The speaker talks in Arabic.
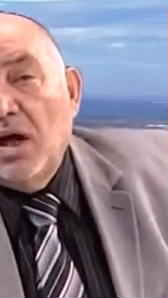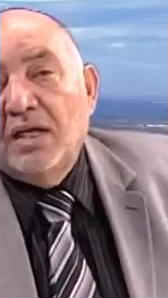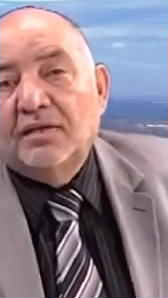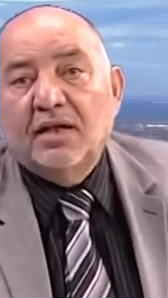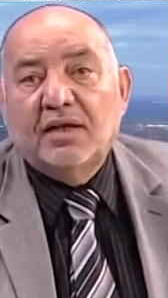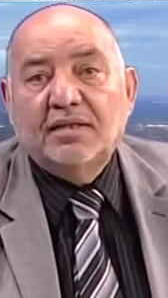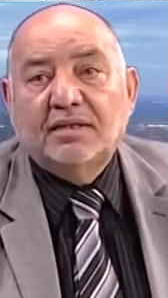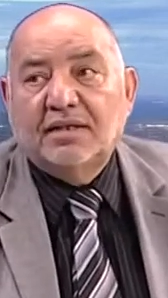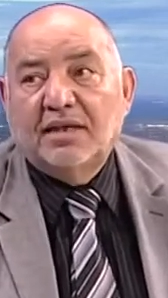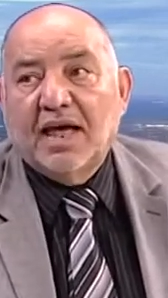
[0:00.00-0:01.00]
وإيصال
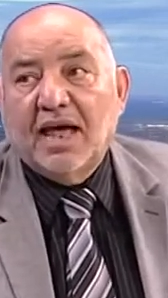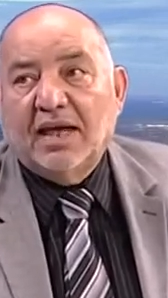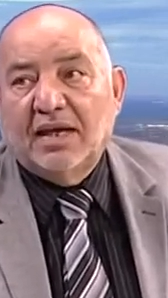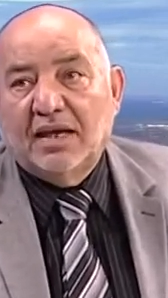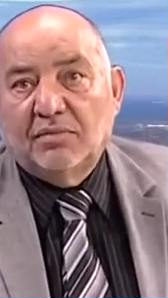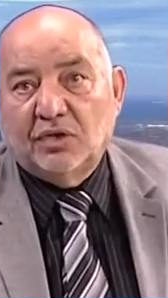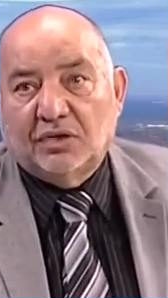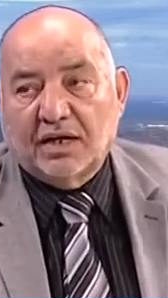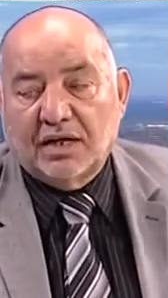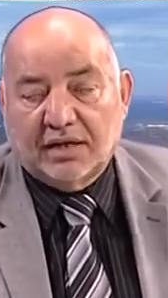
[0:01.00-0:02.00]
السلاح إلى
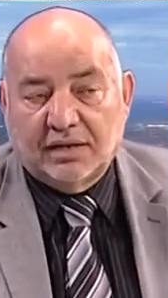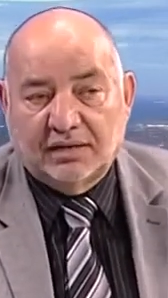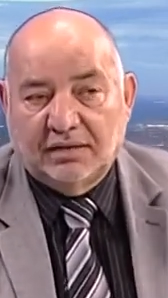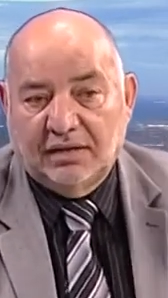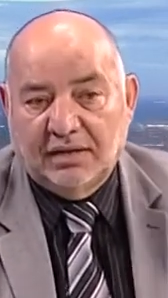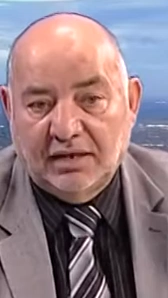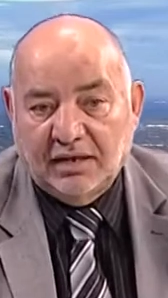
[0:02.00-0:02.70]
مستقراته